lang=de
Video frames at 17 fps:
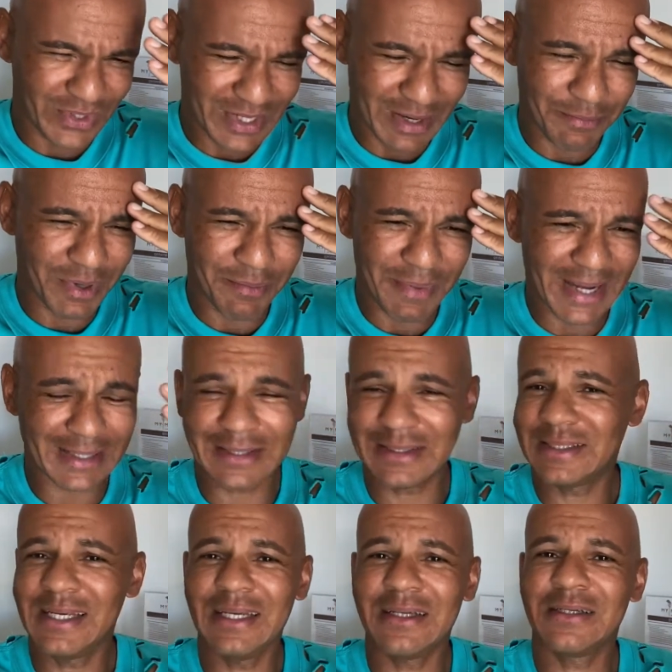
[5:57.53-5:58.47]
Sie haben gemerkt,
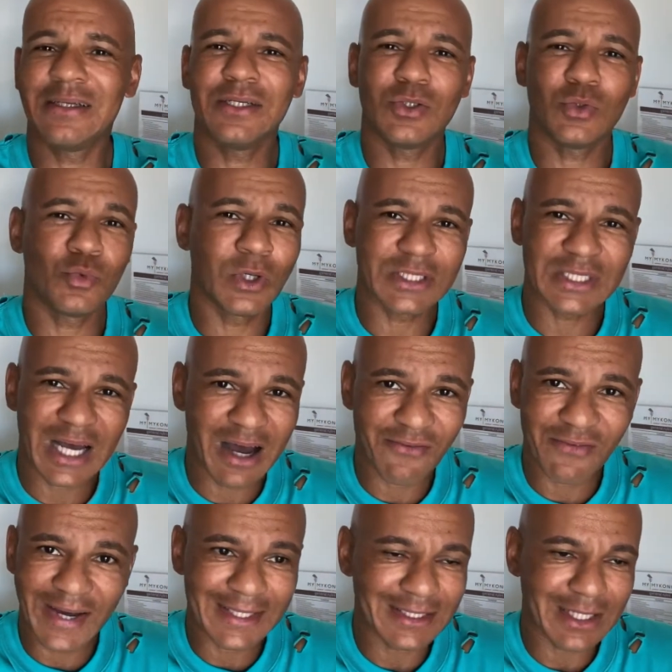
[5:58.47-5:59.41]
das geht nicht.
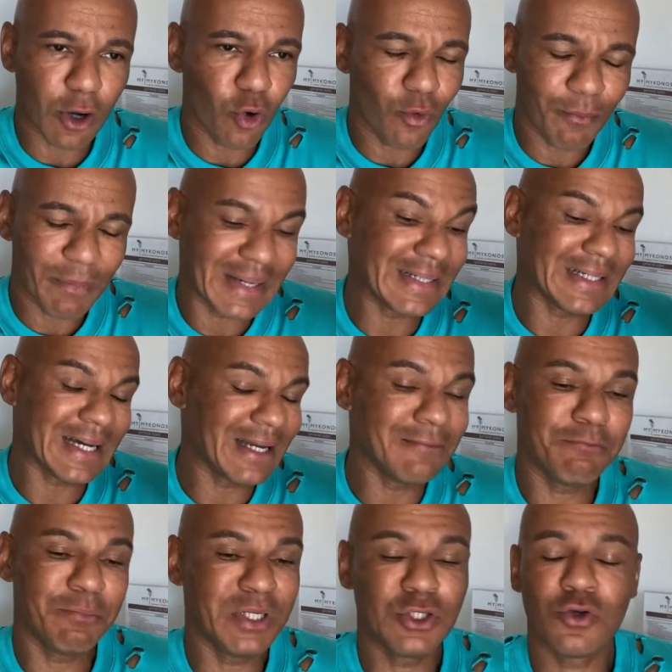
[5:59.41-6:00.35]
USA weiß auch, man
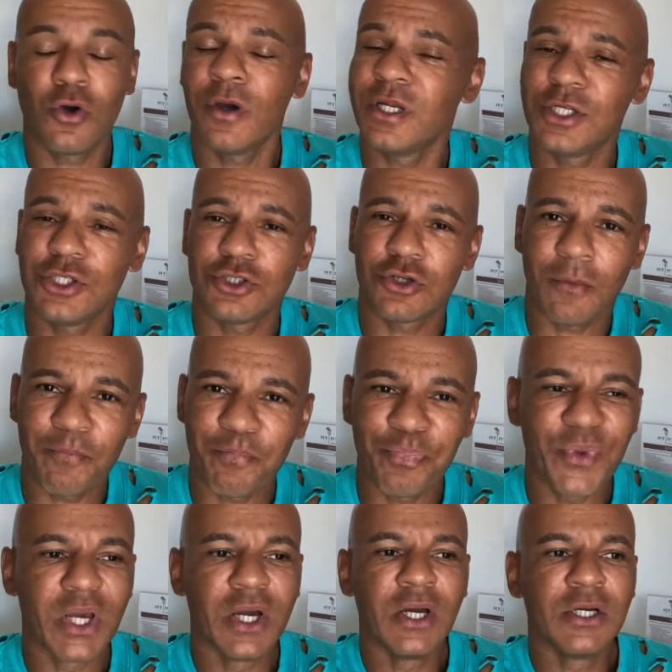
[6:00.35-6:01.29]
kann Bitcoin nicht
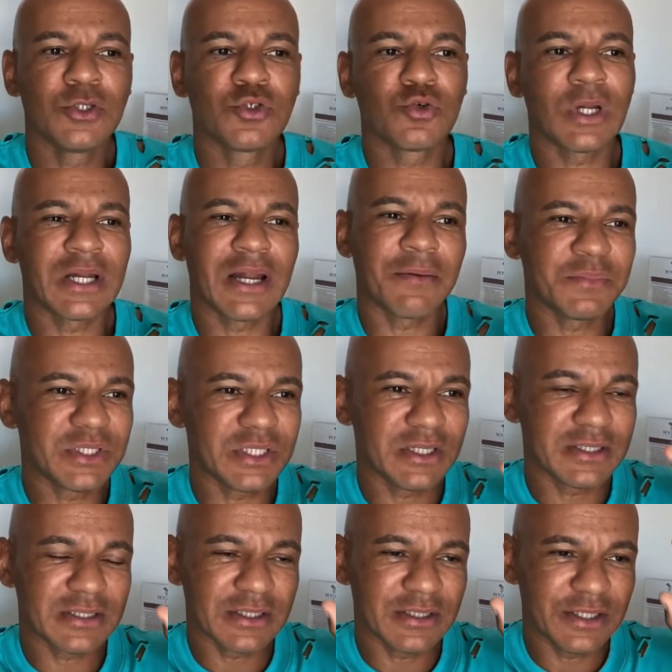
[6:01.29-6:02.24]
stoppen. So, dann haben sie
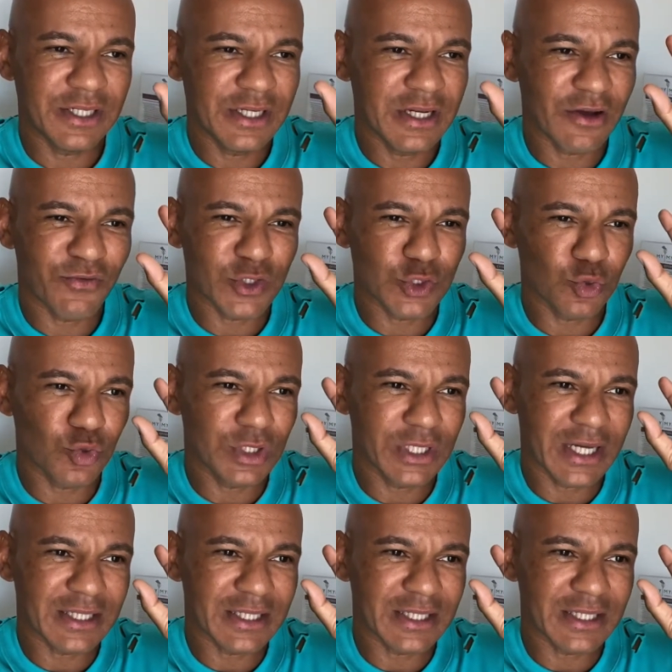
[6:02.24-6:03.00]
jetzt in China versucht, die